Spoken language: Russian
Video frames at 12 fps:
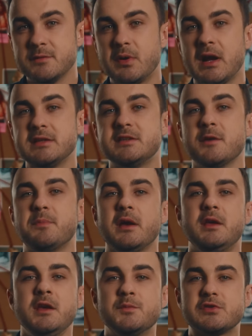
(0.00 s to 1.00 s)
и братья
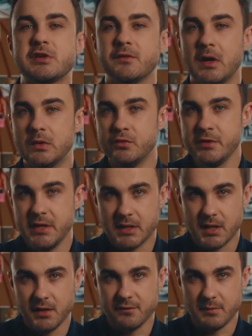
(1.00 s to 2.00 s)
погибшего
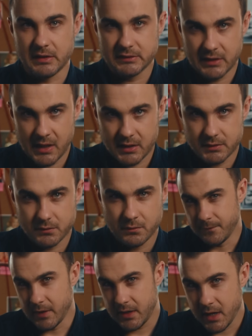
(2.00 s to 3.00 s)
уехали в Монтану.
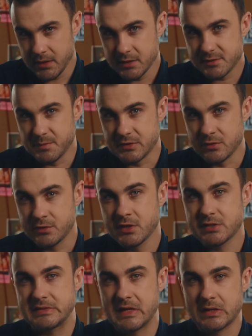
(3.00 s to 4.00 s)
Наконец,
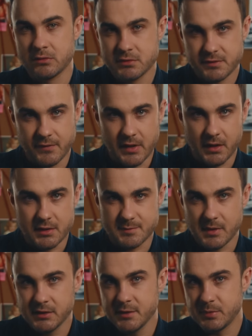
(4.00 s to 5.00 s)
безутешные родственники
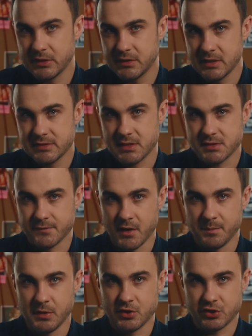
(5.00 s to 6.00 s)
смогли предаться своей
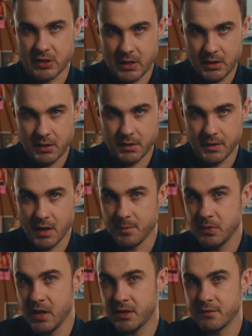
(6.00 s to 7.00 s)
печали и
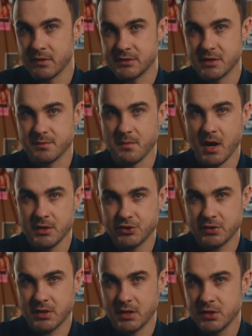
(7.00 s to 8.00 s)
оплакивать их
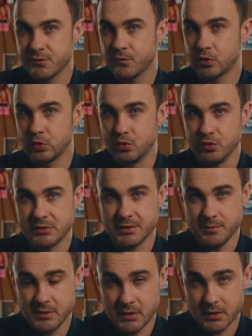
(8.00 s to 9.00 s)
мальчика лишь в кругу
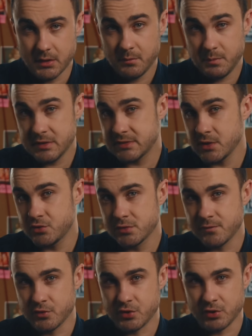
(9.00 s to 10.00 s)
семьи, без
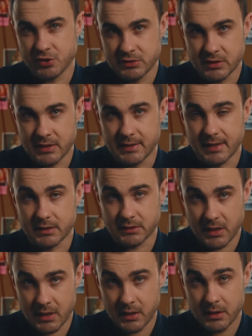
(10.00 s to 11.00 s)
сочувствующих жителей
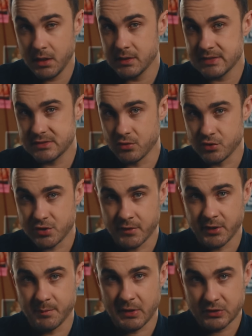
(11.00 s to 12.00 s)
городка и настойчивых
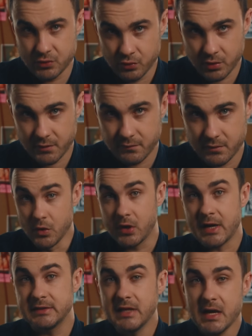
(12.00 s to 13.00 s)
репортеров. Но
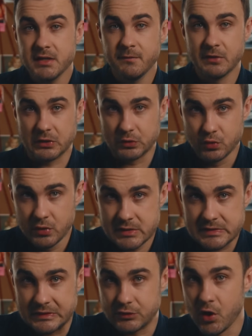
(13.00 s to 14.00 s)
когда они
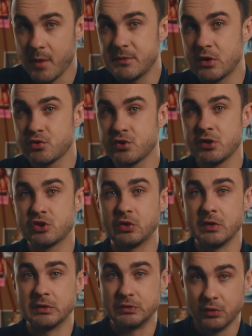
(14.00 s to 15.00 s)
вернулись, то обнаружили, что
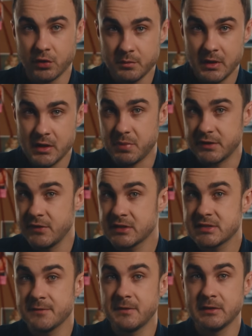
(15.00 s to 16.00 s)
их дом
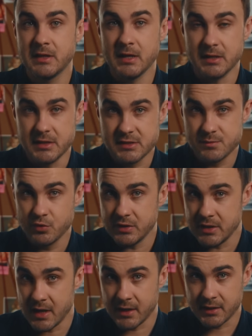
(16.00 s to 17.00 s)
подвергся вандализму
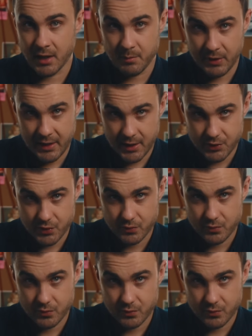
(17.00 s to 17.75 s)
и ограблению.